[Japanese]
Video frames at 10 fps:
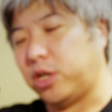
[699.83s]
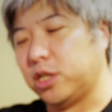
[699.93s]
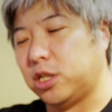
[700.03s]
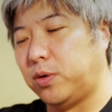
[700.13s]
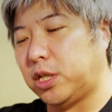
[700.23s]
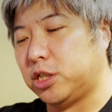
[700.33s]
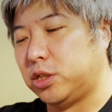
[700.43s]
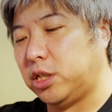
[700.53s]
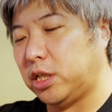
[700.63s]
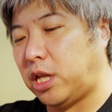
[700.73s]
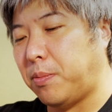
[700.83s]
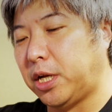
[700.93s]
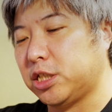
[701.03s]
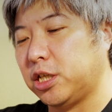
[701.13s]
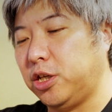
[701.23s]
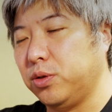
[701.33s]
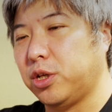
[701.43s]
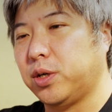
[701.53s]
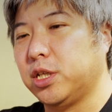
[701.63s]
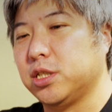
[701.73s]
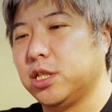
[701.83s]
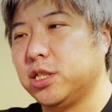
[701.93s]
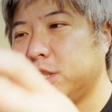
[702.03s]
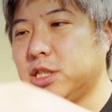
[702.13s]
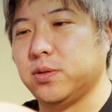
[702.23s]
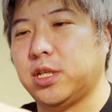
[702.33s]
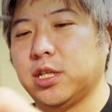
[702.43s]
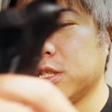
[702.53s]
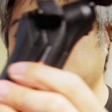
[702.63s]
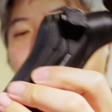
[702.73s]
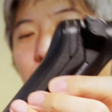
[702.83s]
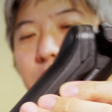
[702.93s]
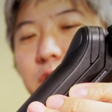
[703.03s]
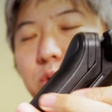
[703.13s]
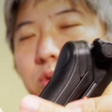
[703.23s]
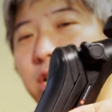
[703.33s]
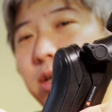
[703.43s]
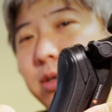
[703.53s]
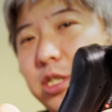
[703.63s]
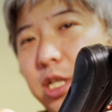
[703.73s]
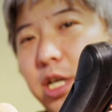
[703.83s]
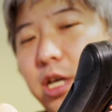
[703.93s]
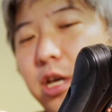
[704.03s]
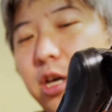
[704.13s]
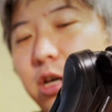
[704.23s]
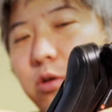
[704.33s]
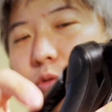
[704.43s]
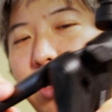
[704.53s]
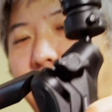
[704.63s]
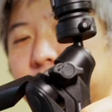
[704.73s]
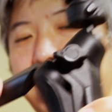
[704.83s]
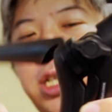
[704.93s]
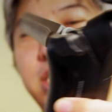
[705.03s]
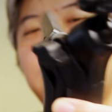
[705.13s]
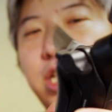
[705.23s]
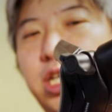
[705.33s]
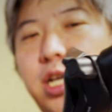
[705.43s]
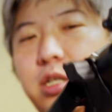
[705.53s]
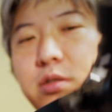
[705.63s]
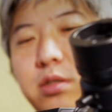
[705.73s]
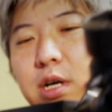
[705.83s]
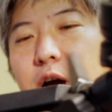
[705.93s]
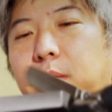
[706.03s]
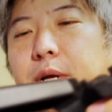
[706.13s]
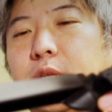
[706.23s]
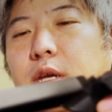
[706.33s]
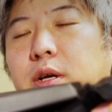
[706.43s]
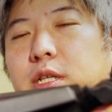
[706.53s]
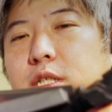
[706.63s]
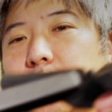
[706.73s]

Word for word: デルですね、私手放した理由っていうのがですね、実はなんですけど大きなところありまして、この足がですね、開く幅っていうのがです